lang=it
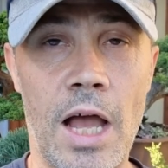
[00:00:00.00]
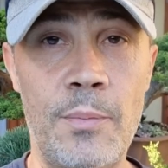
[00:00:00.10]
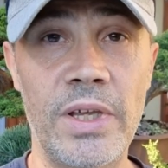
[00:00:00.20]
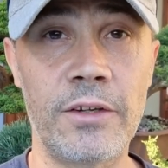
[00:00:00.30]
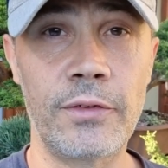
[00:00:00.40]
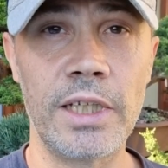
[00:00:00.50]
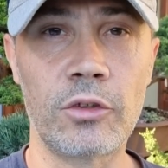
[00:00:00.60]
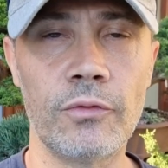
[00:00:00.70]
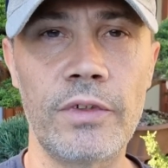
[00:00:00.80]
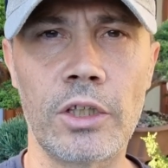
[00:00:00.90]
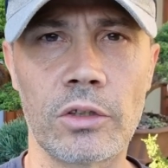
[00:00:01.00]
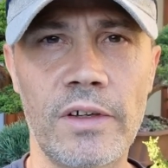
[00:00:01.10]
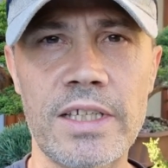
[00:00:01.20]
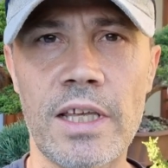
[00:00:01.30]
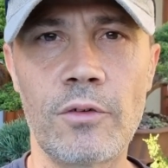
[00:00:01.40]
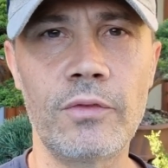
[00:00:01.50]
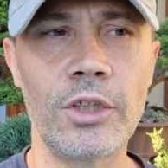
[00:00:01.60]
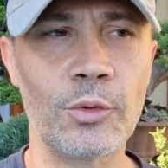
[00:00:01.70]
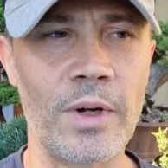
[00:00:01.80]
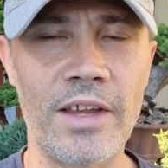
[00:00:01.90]
Appena finito un video, doveva essere un
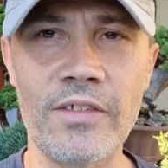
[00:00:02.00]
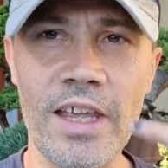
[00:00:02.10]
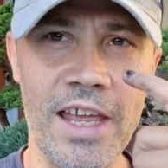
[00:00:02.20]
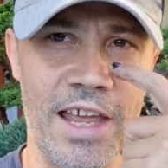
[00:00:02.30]
video breve,